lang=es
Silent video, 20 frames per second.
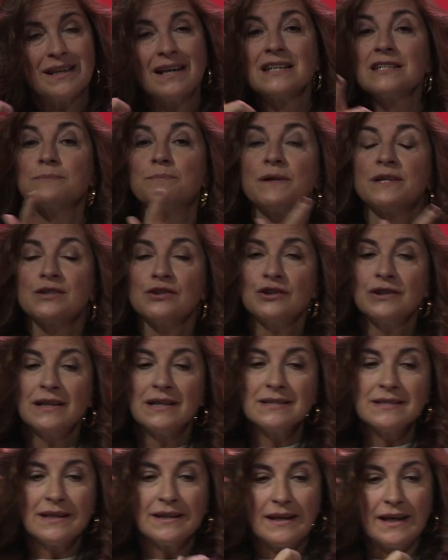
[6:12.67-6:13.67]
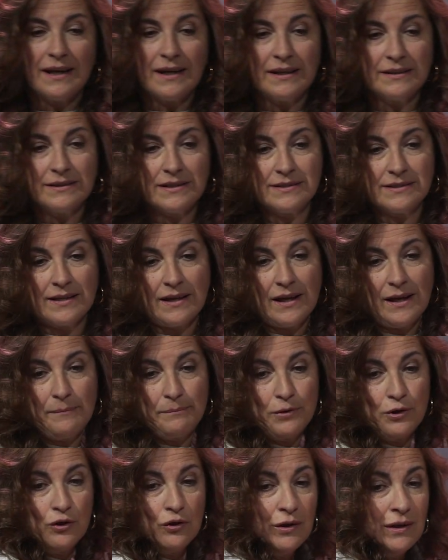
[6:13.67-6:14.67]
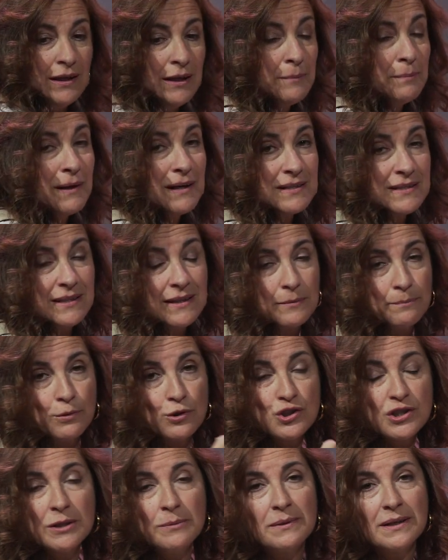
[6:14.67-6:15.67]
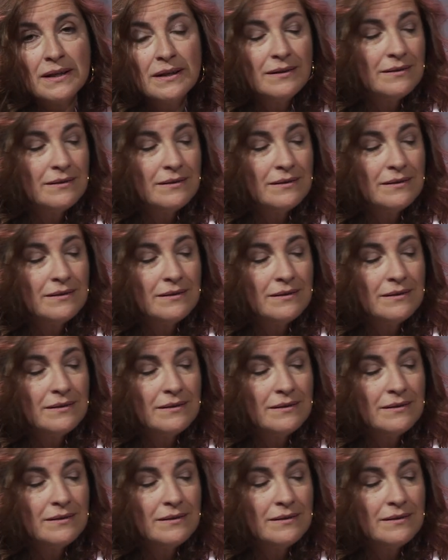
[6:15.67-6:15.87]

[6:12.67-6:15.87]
a las personas en agentes de cambio y va a ser posible